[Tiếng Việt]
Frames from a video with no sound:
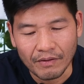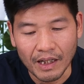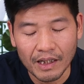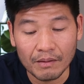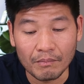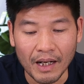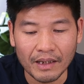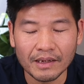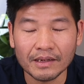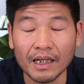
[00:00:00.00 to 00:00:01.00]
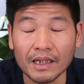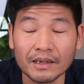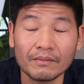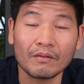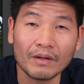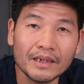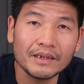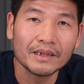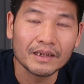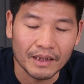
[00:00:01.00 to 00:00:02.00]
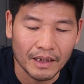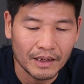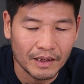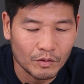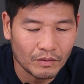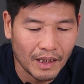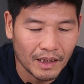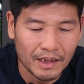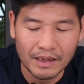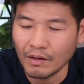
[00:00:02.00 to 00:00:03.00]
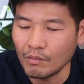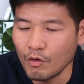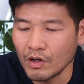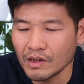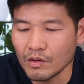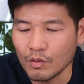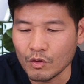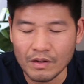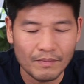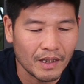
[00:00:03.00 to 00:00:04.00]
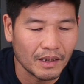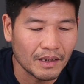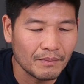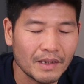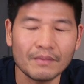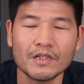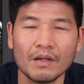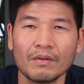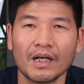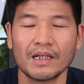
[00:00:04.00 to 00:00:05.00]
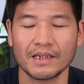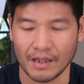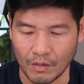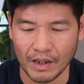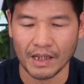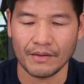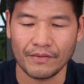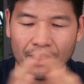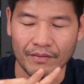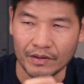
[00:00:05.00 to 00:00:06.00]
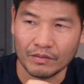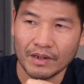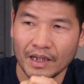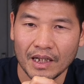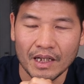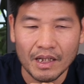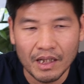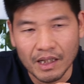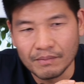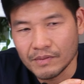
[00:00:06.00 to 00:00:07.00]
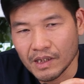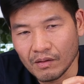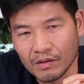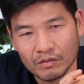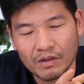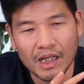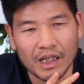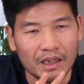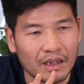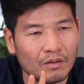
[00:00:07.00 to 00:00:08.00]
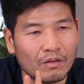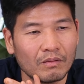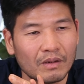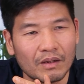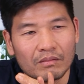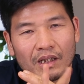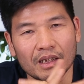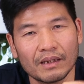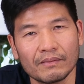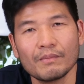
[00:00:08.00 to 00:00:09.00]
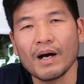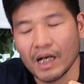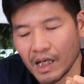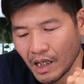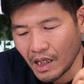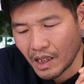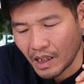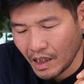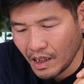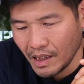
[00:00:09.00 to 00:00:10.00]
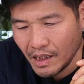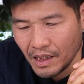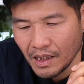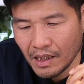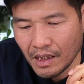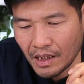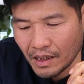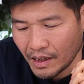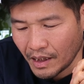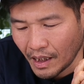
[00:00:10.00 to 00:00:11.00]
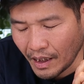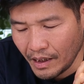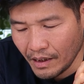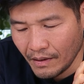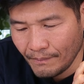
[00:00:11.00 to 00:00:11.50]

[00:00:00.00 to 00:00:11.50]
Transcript: và đã được bán dưới dạng sâm Ngọc Linh. Đấy, thì chúng ta thi nhau mua những củ sâm rừng đấy mấy trăm triệu một cân thì dài ngoãng này về, và chúng ta ngâm rượu và chúng ta ăn thì cuối cùng là cũng thành Tam Thất Bắc. Đấy. Đấy, thì cái